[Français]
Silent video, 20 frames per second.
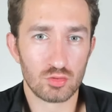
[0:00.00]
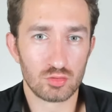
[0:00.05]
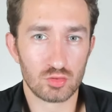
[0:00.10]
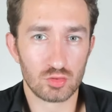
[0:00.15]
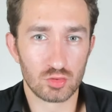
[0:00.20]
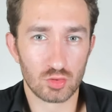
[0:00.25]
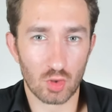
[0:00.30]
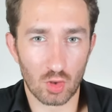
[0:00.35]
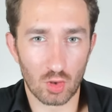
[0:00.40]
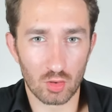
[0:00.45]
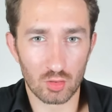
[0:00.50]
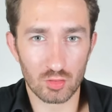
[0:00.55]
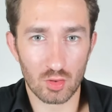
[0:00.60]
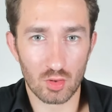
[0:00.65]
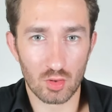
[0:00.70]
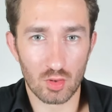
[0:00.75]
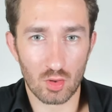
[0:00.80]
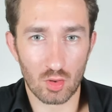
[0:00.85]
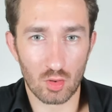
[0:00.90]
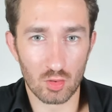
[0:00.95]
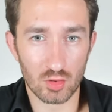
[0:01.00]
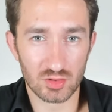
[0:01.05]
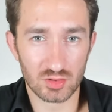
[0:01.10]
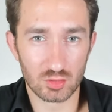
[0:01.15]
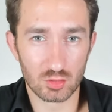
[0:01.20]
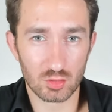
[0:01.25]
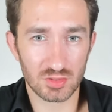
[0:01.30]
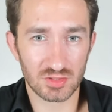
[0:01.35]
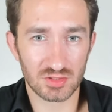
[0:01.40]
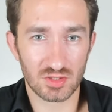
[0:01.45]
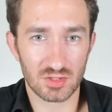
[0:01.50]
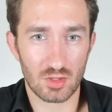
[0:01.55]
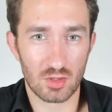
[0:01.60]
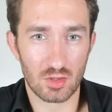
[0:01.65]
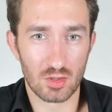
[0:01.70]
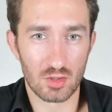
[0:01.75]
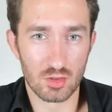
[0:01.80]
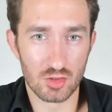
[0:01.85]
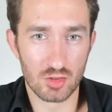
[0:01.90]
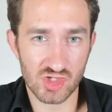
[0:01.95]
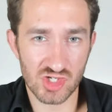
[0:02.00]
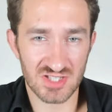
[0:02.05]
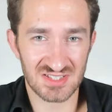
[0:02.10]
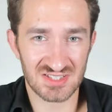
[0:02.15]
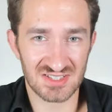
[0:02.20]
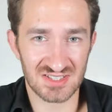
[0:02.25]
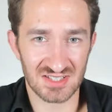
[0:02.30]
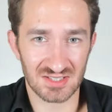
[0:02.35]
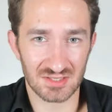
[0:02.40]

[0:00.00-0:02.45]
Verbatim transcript: d'une grande ressource logistique.